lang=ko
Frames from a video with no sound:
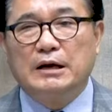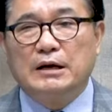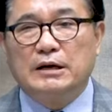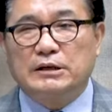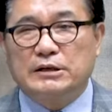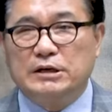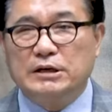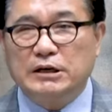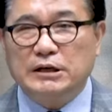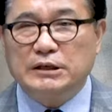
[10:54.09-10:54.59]

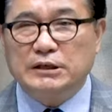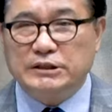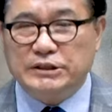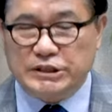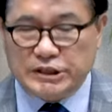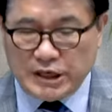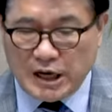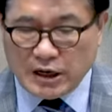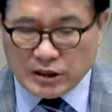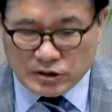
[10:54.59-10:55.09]
그
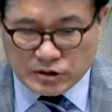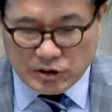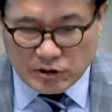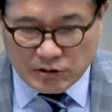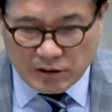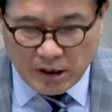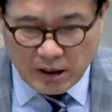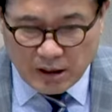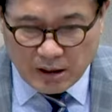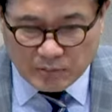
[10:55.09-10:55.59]

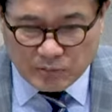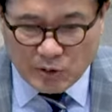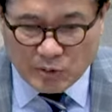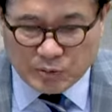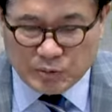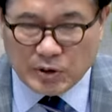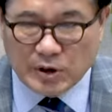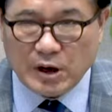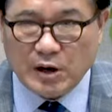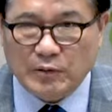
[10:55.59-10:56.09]
지향점과
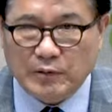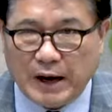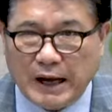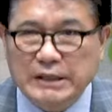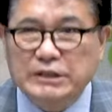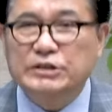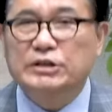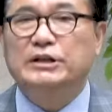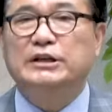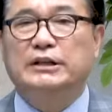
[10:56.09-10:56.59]
목표가
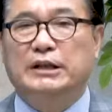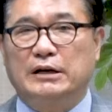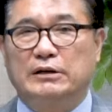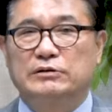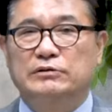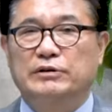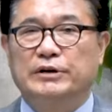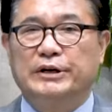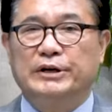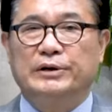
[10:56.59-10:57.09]
완전히
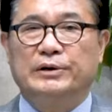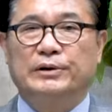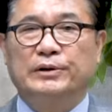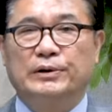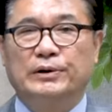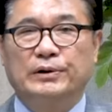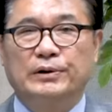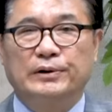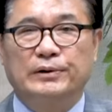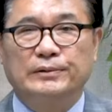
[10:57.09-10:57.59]
다른
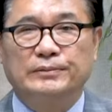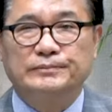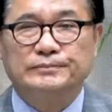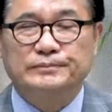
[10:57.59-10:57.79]
거예요.